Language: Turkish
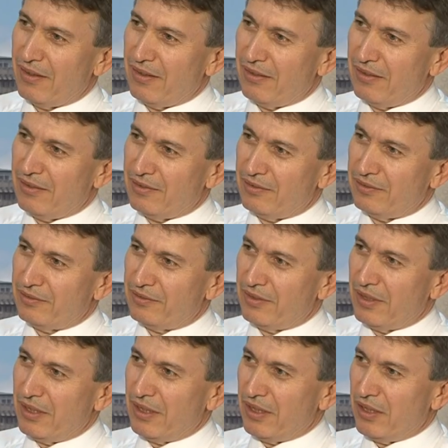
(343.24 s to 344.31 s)

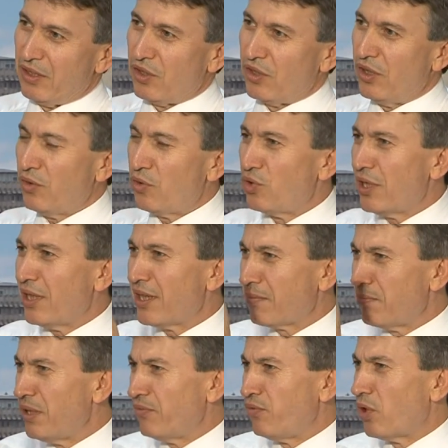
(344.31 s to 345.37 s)
şehla hanımefendiler ya da...
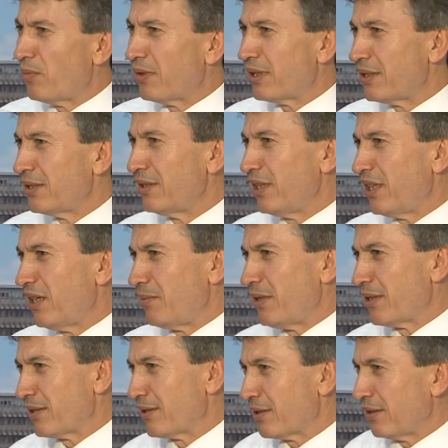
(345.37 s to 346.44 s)
Güzellik bir formata
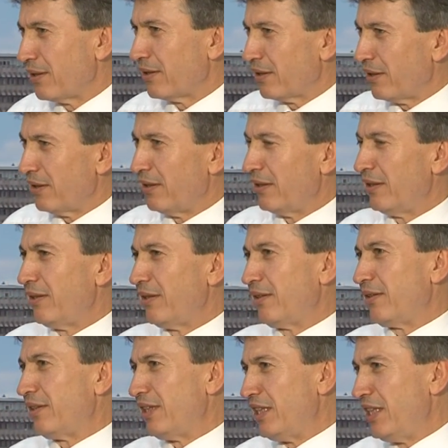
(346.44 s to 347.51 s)
sığdırılamaz e,
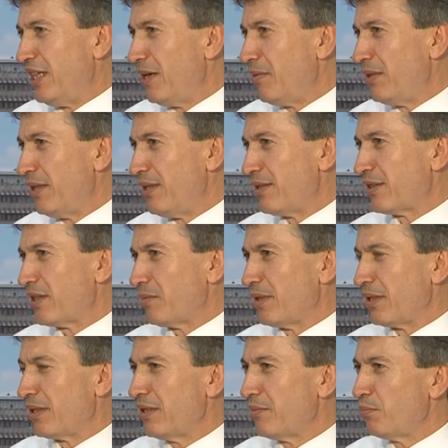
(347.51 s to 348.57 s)
diyebiliriz
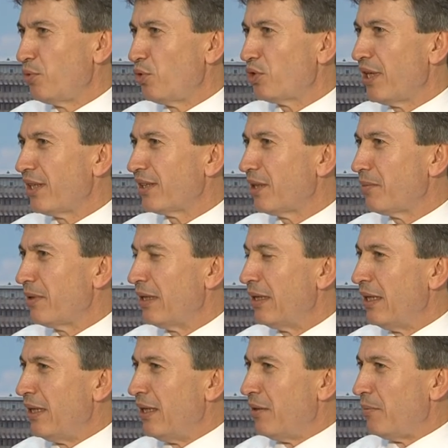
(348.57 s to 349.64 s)
tabii ki. Kesinlikle. Buradan tabii